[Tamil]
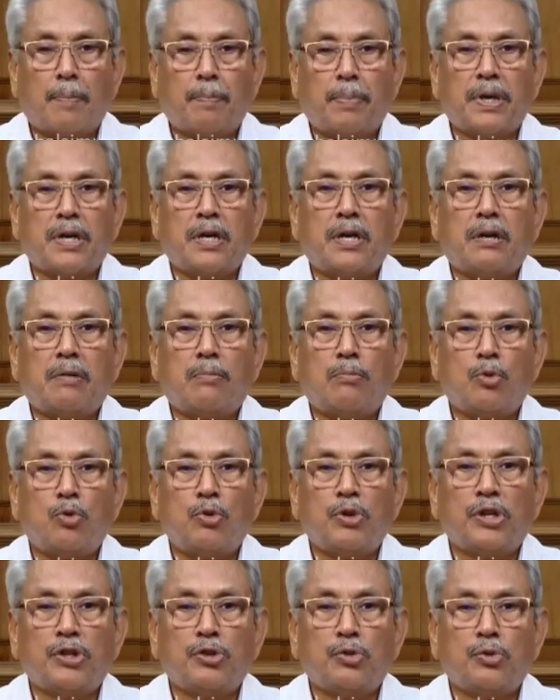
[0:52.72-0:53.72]
இந்நிலையில்
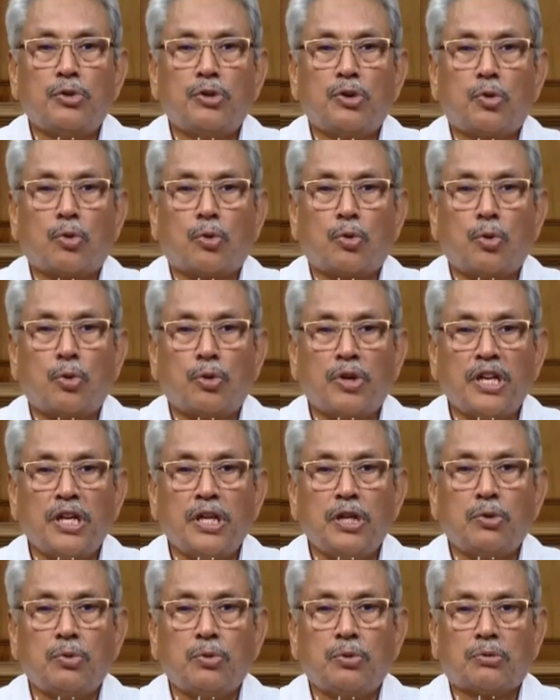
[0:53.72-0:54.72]
இலங்கை முழுவதும்
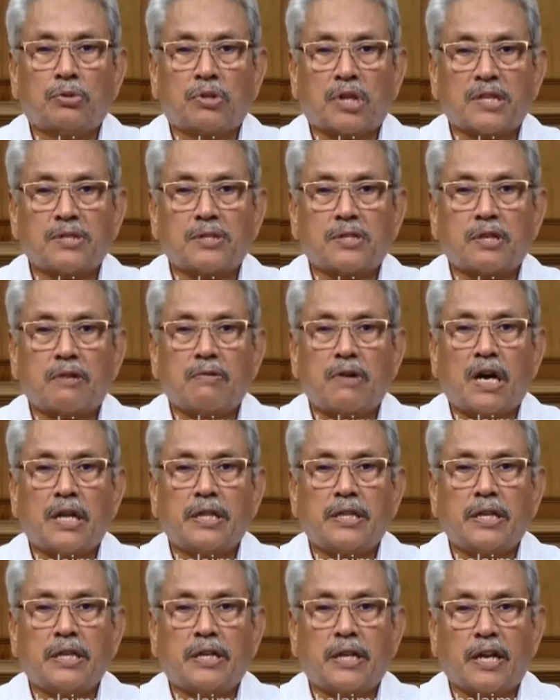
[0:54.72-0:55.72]
நள்ளிரவு முதல்
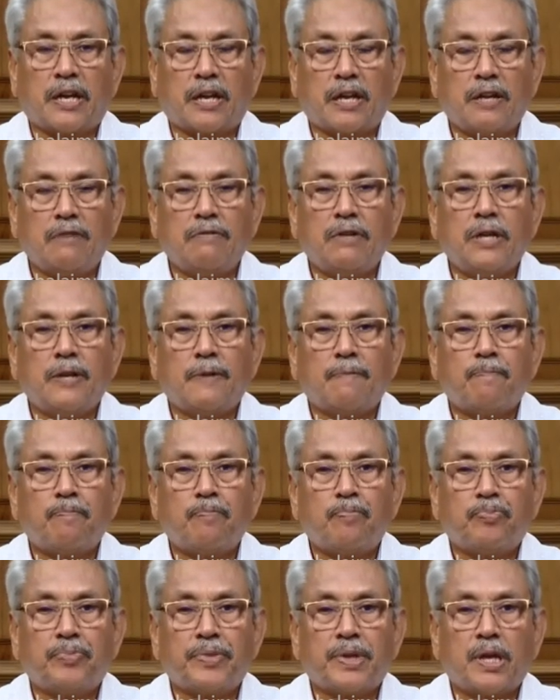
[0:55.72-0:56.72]
அவசர நிலையை
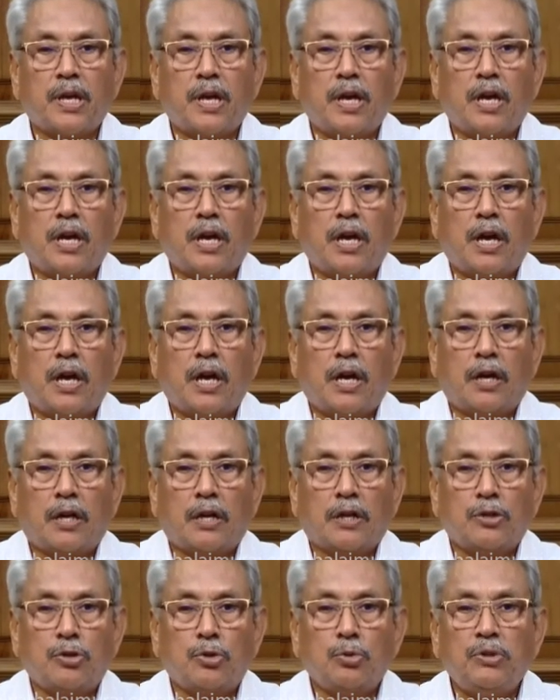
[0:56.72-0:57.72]
பிரகடனப்படுத்தி
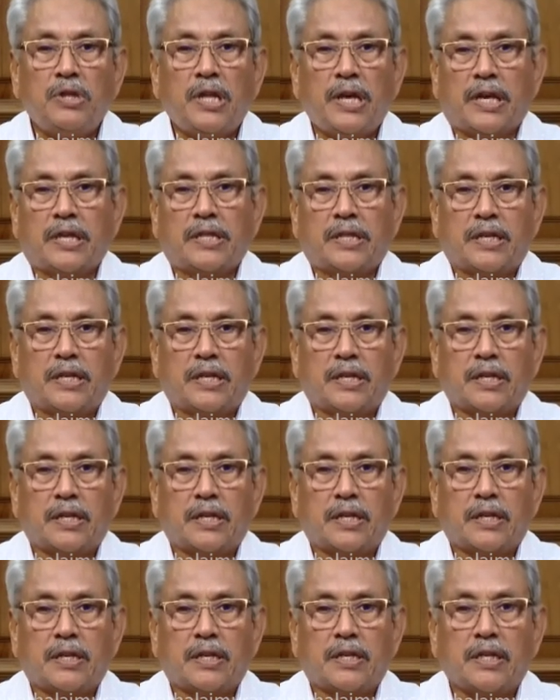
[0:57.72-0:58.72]
அதிபர் கோட்டபய
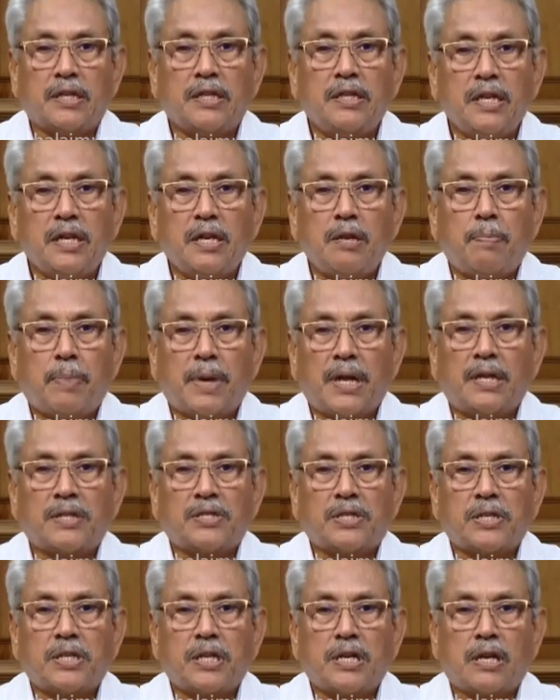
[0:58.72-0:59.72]
ராஜபக்ச
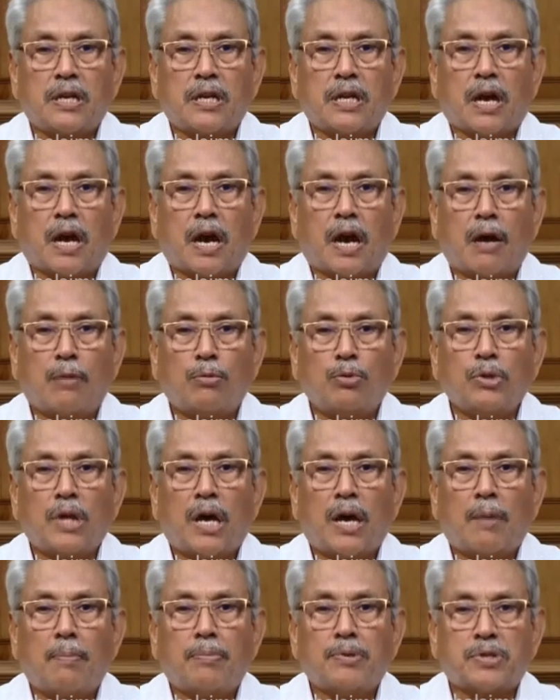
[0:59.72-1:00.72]
உத்தரவிட்டுள்ளார்
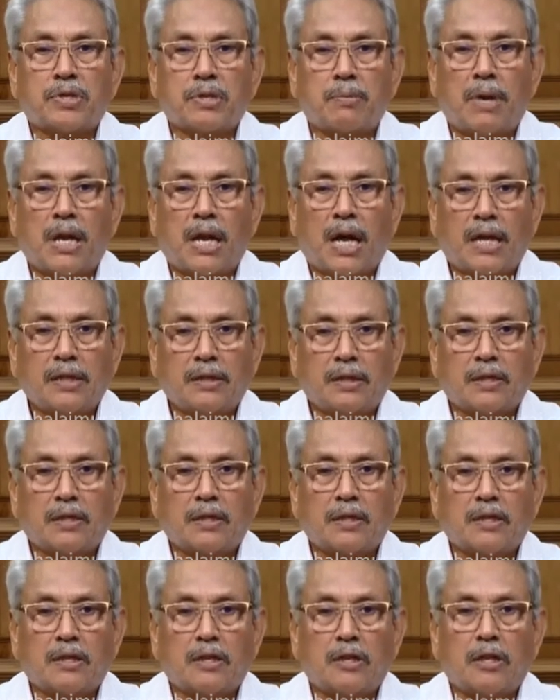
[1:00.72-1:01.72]
ஏற்கனவே கடந்த
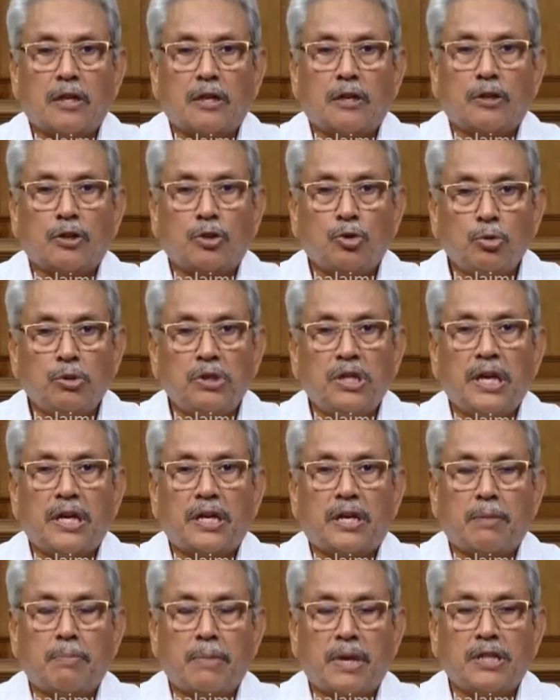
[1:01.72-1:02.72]
மாத தொடக்கத்தில்
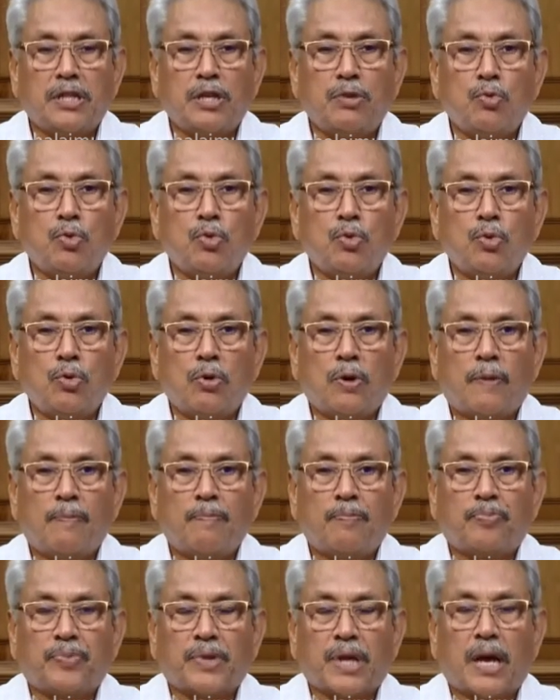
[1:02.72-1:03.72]
சுமார் ஒரு வாரம்
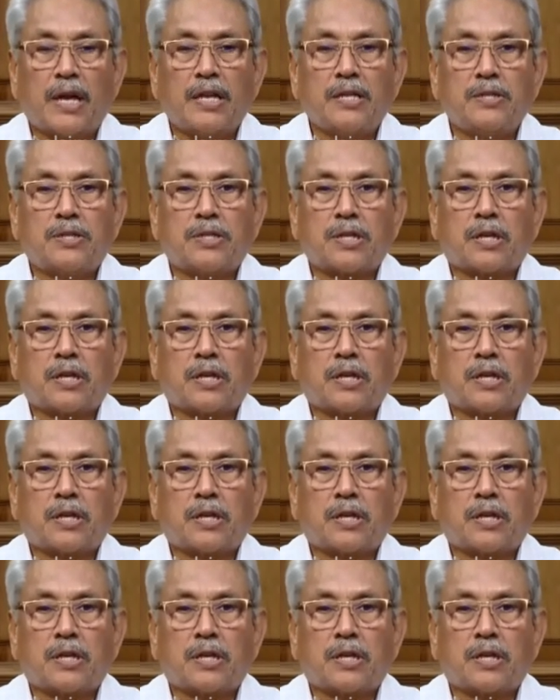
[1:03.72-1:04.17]
அவசர நிலை